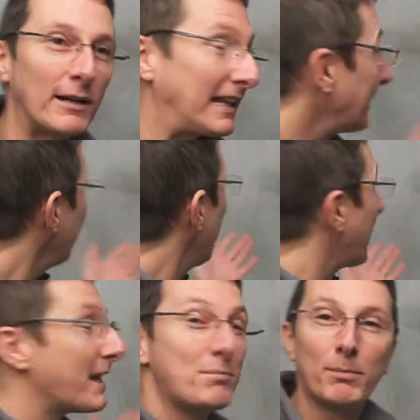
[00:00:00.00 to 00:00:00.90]
Guardate
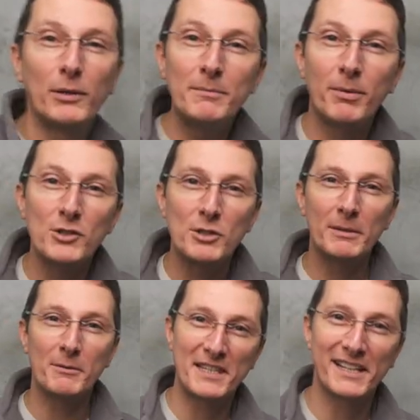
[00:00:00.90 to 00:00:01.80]
che po' di posto
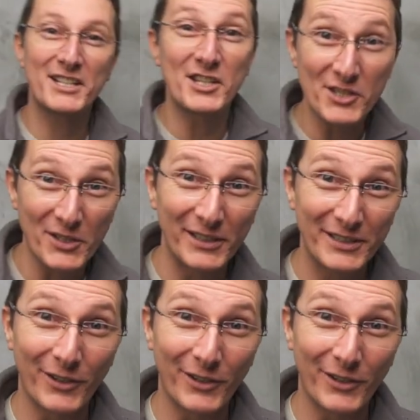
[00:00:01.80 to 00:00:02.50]
per questa recensione di